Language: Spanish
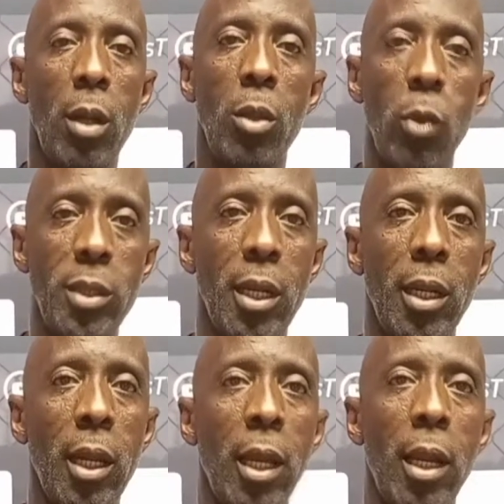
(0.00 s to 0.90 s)
No es el
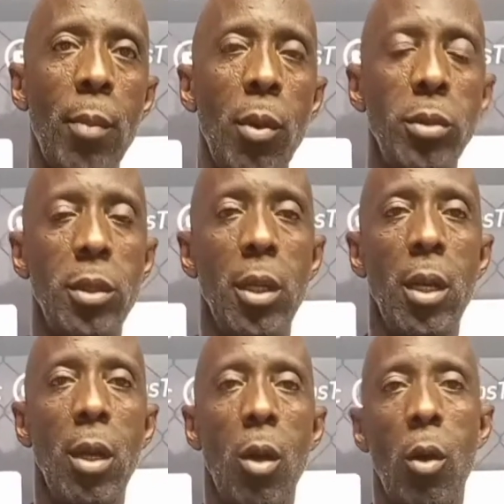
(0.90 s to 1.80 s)
que queremos
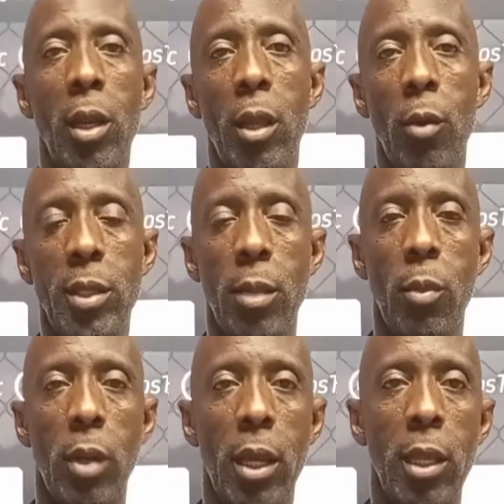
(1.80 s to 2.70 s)
o el que hubiésemos
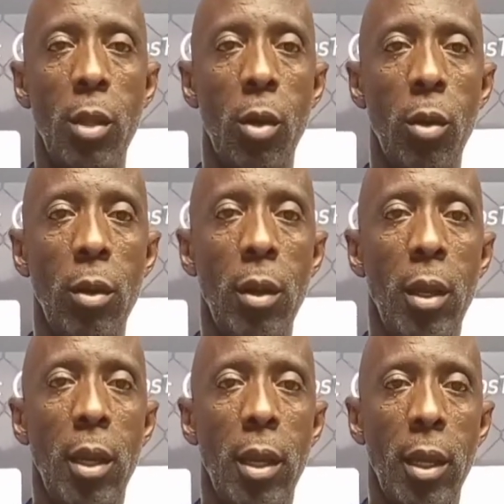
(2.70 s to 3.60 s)
querido,
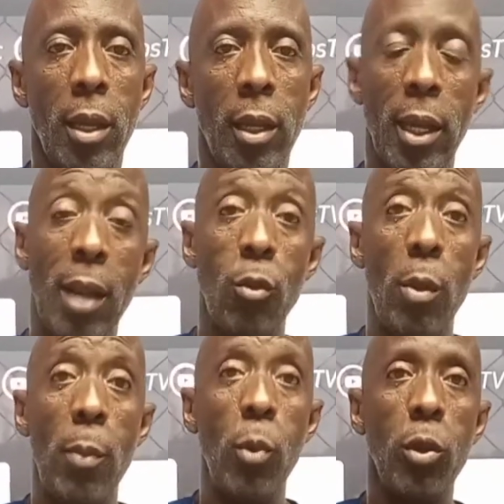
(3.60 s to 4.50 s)
eh, que era
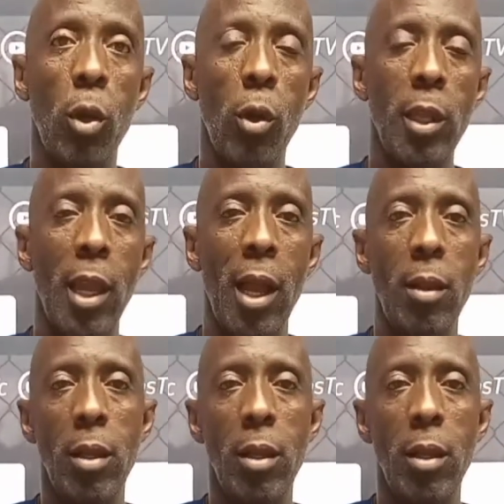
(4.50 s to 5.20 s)
nueve puntos lo ideal,